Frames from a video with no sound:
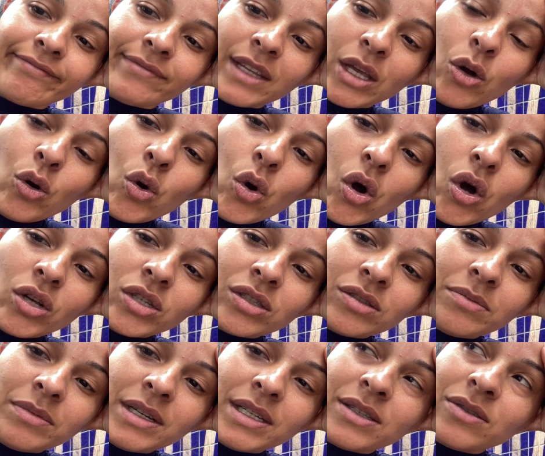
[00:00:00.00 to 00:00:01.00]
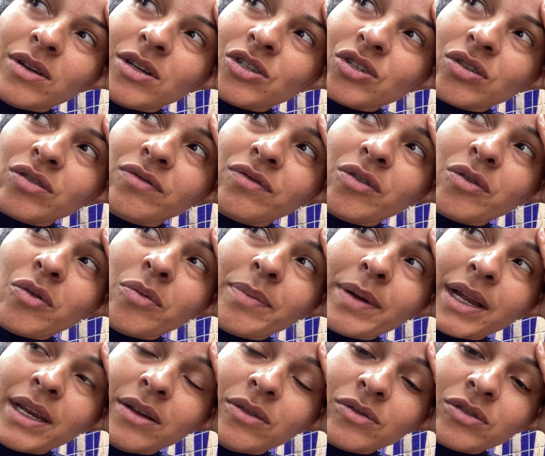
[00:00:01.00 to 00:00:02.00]
Eu gosto, mas eu acho que não vou
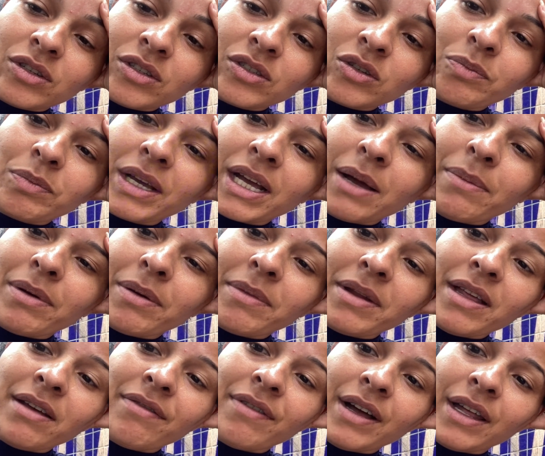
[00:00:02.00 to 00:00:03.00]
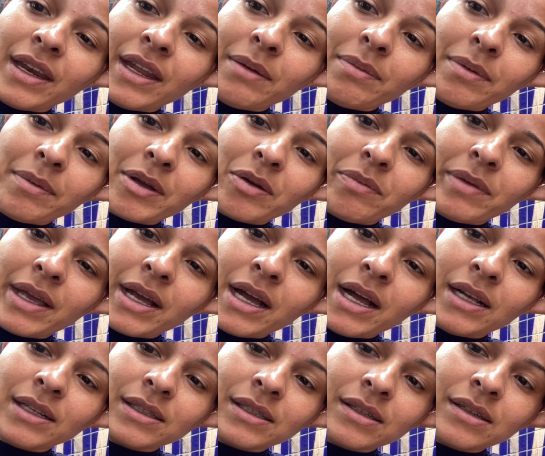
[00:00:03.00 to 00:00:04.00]
comprar não. Só se eu pegar pra me levar, né? Pra comer em
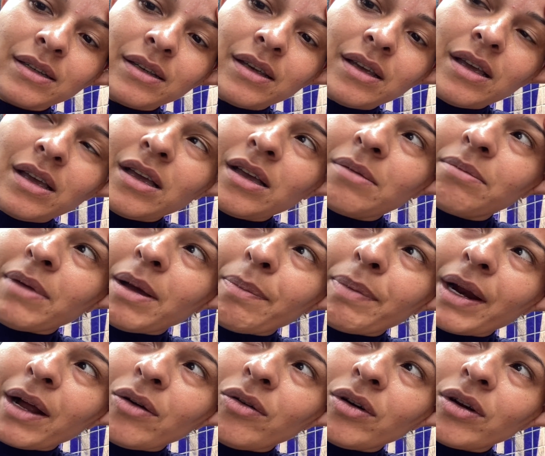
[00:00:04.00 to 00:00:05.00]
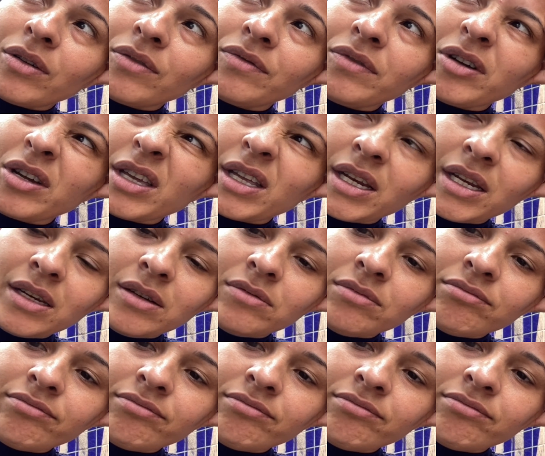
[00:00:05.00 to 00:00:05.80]
casa. Mas pra agora eu não vou querer não.